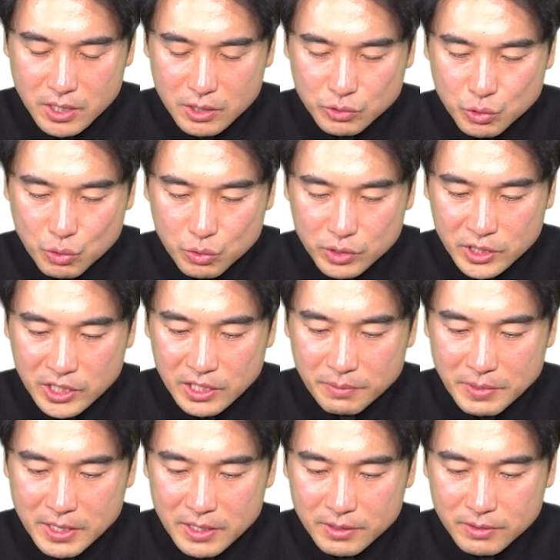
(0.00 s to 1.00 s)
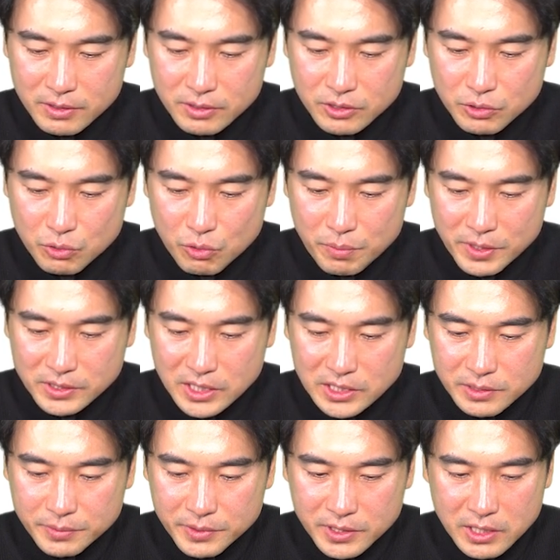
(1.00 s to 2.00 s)
총 2만
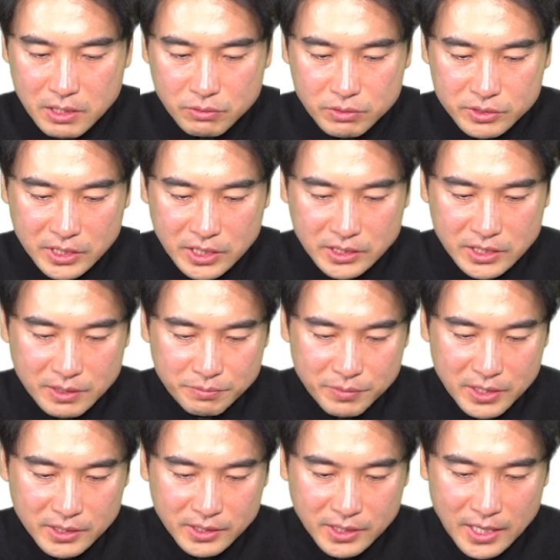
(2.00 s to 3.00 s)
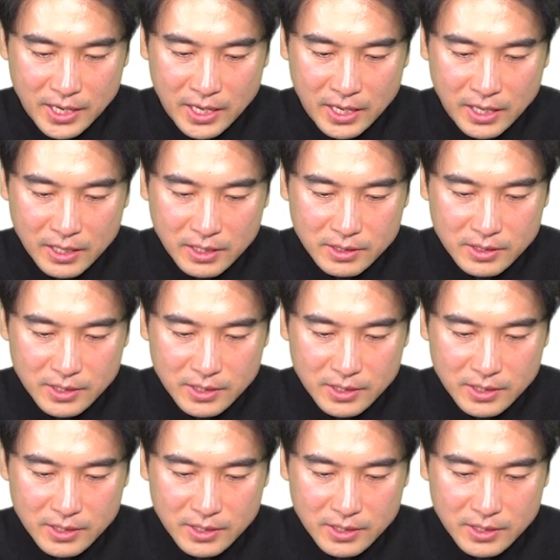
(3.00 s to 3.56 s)
1,542가구를 제시한 바 있다.